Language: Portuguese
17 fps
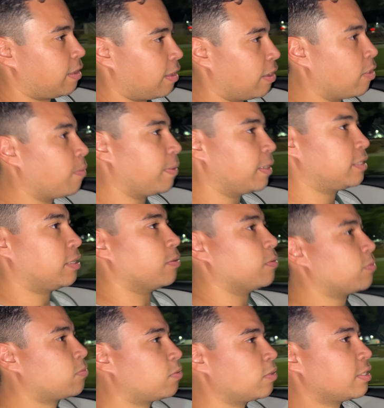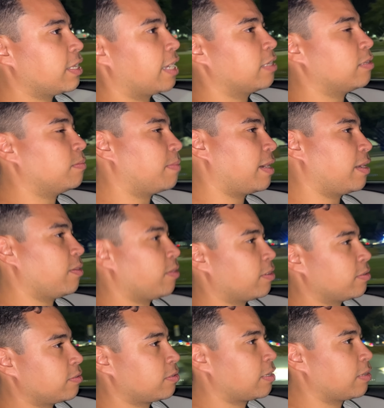Realmente tem um cuidado
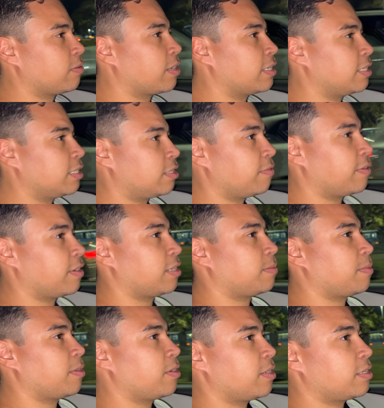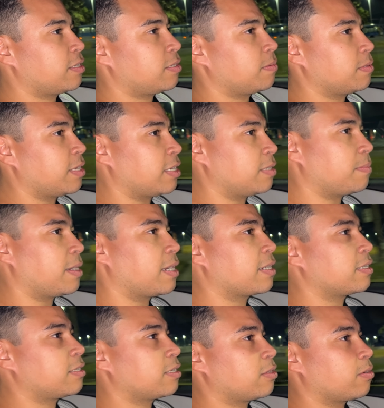maior do que o que a gente vê nas maiorias das
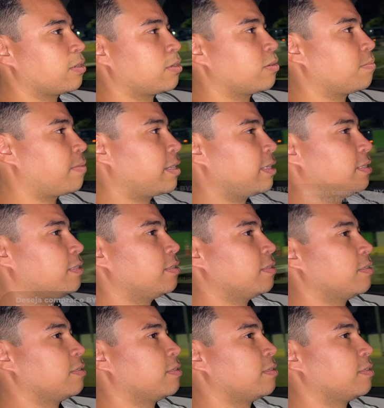marcas que estão aqui no país.